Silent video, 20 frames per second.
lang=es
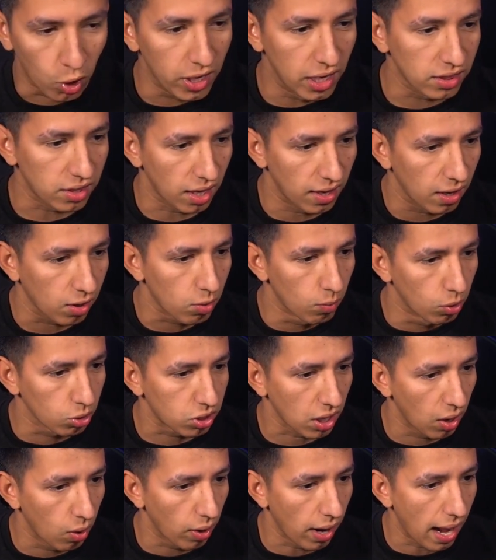Hoy entrené como
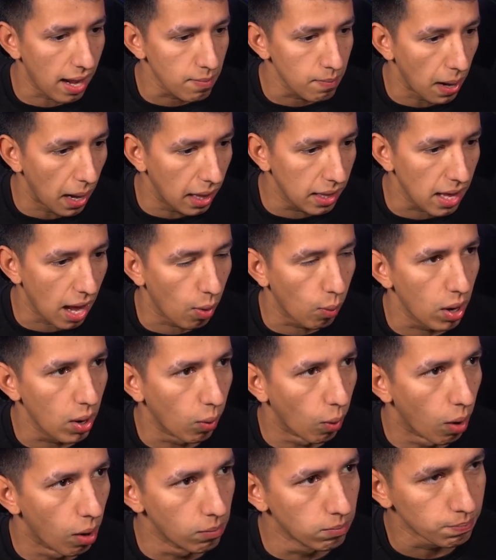tres horas y media,
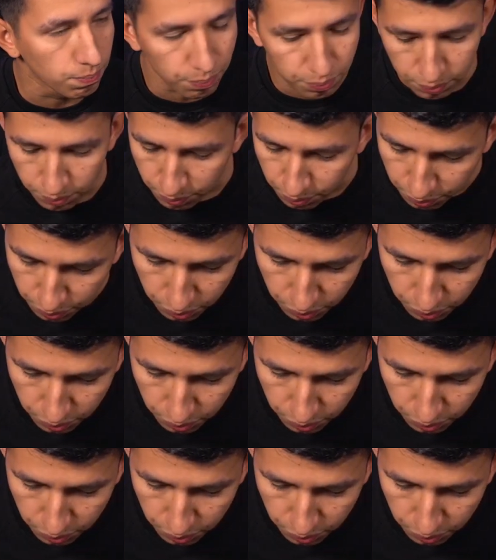weón.